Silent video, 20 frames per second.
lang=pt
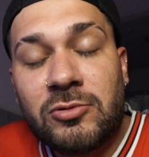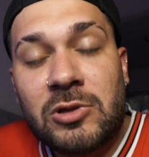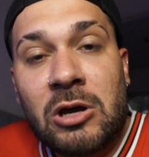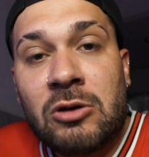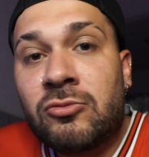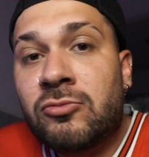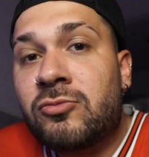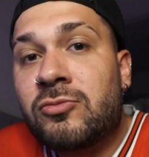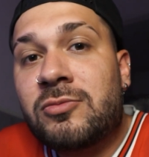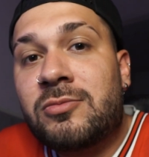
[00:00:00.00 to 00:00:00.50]

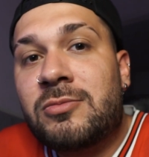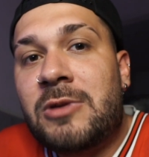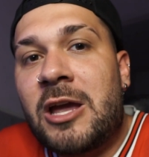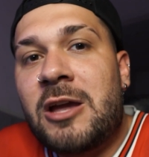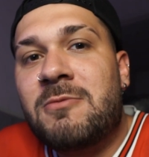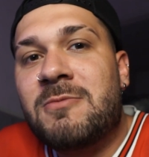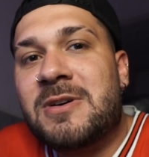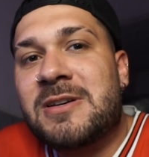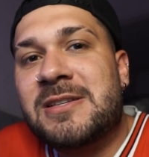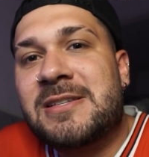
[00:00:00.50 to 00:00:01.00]
não
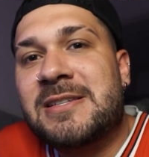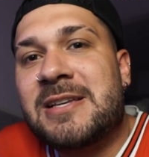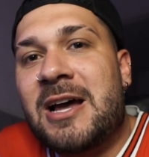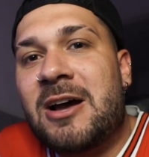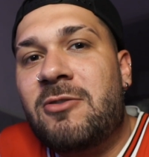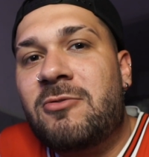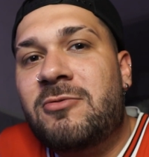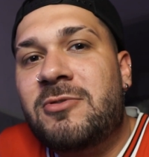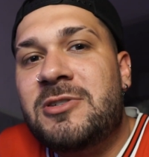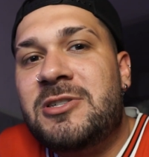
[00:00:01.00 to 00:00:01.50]
tenho uma
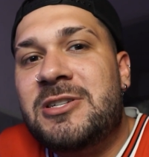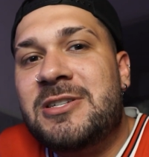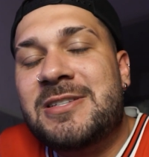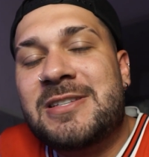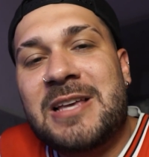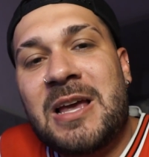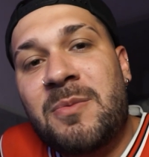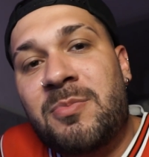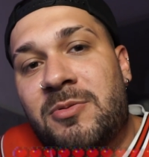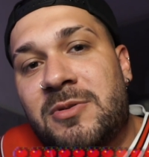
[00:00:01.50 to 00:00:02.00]
saúde
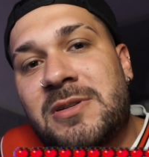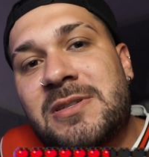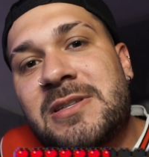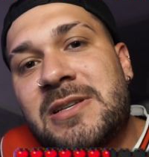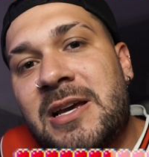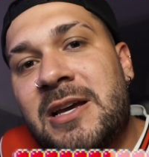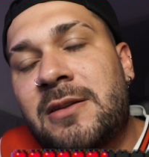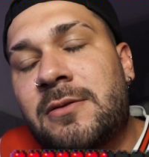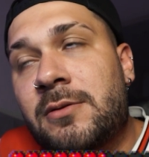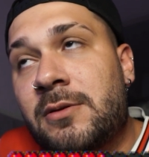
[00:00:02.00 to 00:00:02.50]

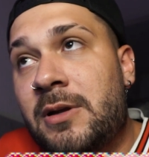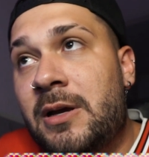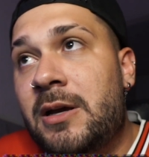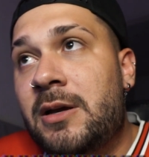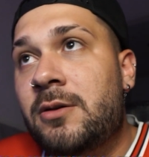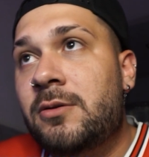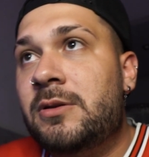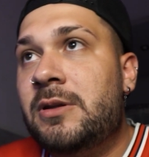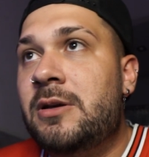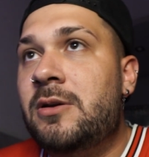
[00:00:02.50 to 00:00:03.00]
100%, né?
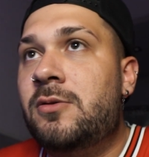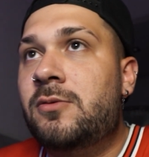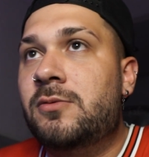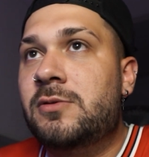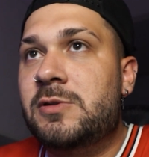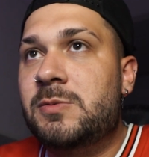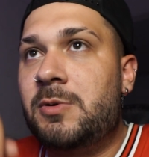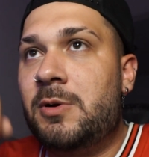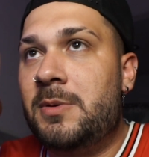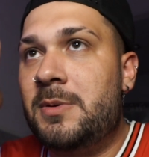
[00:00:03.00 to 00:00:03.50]
Eu tenho
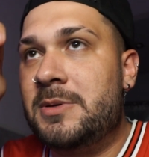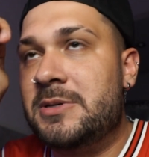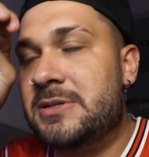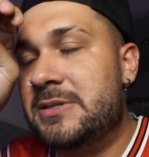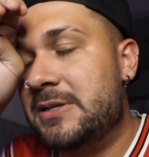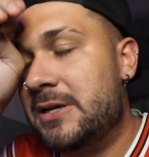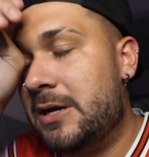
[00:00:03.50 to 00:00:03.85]
alguns problemas de